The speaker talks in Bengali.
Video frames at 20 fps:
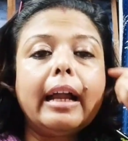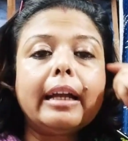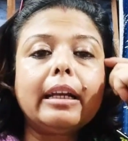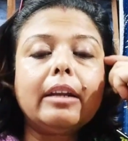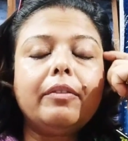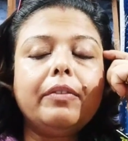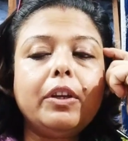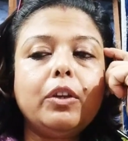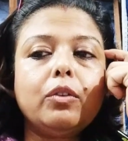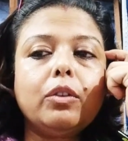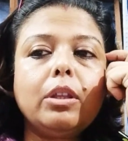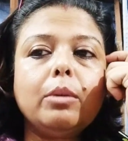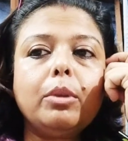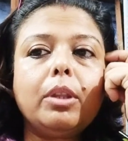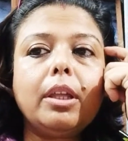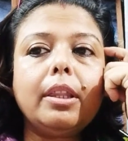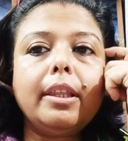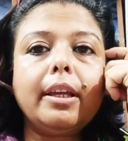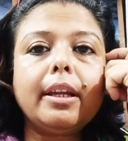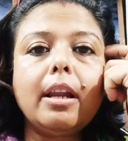একটা ভিডিওতে
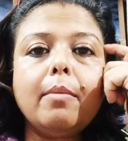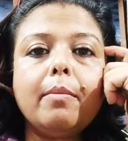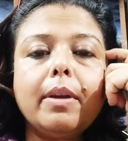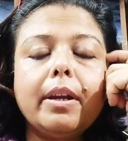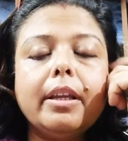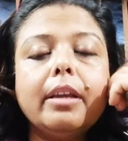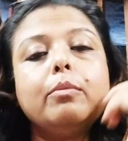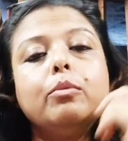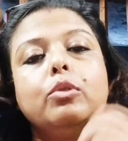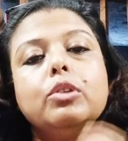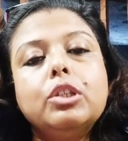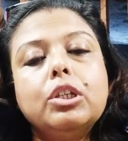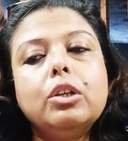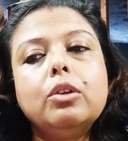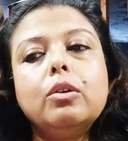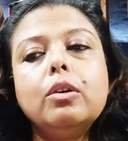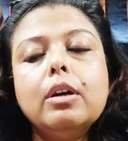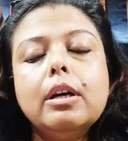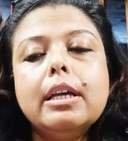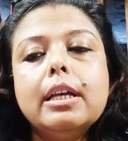বোধহয় দেখলাম মারিয়া বলছিল